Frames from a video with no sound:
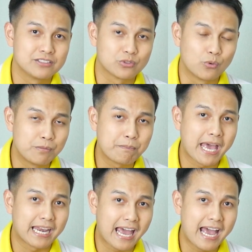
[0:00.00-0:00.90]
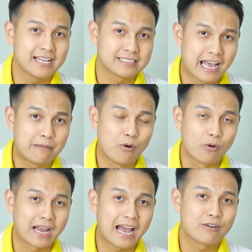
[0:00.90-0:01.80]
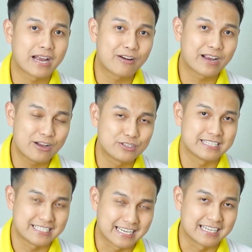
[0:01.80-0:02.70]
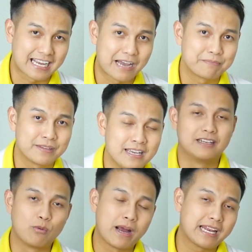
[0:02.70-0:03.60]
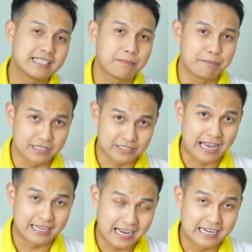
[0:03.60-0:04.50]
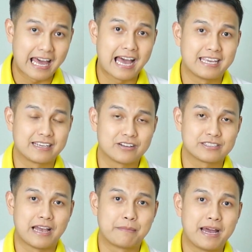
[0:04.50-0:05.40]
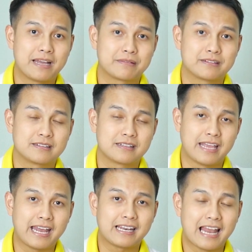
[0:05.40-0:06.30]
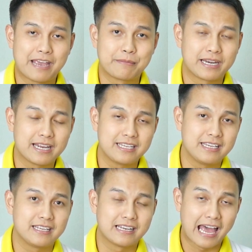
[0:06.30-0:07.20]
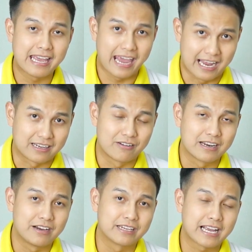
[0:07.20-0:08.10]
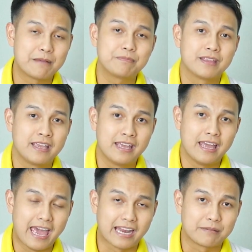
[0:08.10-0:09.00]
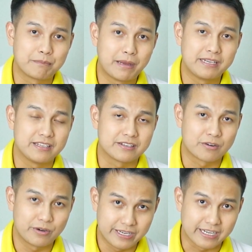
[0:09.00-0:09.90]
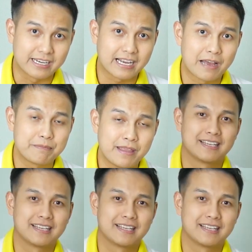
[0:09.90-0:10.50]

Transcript: ศูนย์ แปด ห้า สาม หก เก้า เก้า เก้า เจ็ด เจ็ด ครับหรือว่าถ้าจะปรึกษาทาง ไลน์ ก็สามารถแอดไลน์มาได้ที่ ไลน์ แอดของเรานะครับ แอท บันดิตคลินิก นะครับ